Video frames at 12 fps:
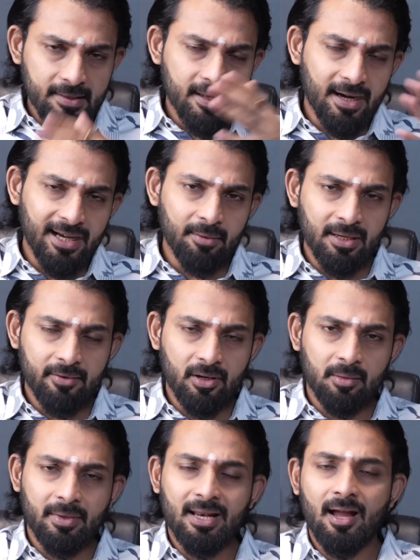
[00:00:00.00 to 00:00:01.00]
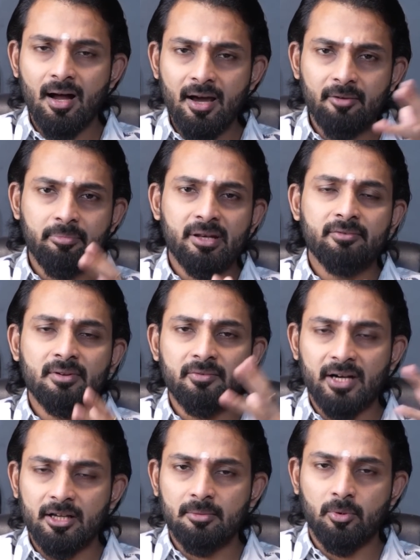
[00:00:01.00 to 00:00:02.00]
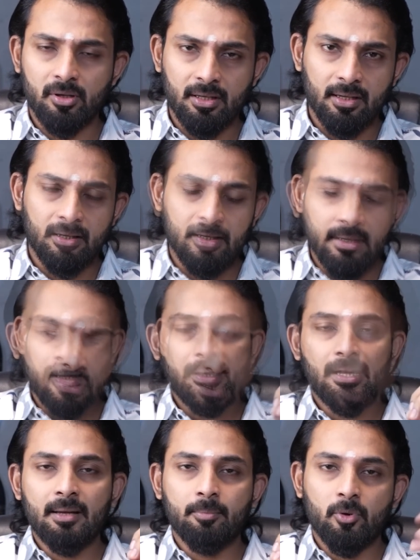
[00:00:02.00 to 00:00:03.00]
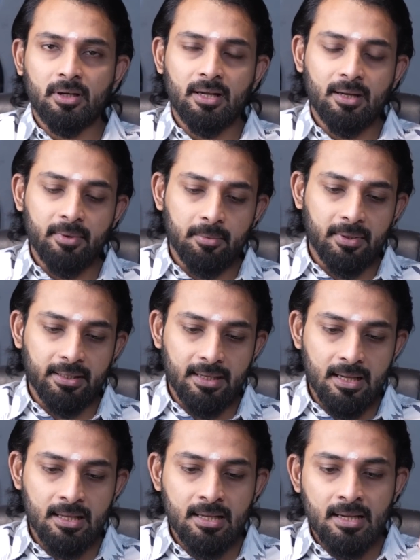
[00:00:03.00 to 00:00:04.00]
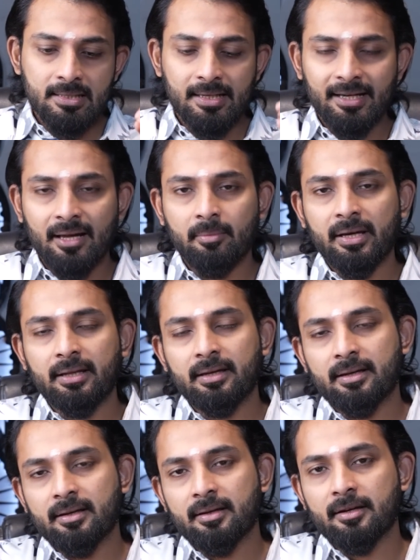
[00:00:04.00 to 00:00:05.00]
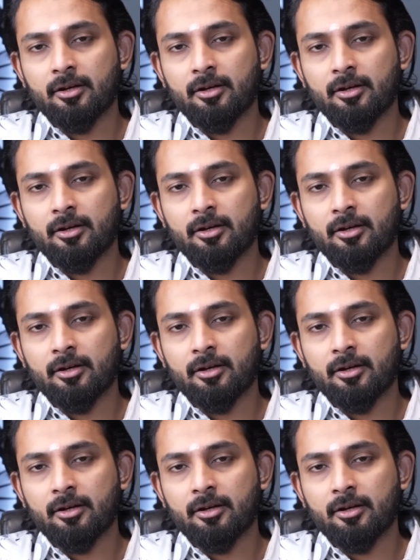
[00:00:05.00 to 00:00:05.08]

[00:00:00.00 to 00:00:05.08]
திரு அண்ணாமலை அவர்கள் மேலே ஆறு பிரிவில் வழக்கு போட்டிருக்காங்க என்னெல்லாம் போட்டிருக்காங்க அப்படின்னு பார்த்தீங்கன்னா சட்ட அமைதிக்கு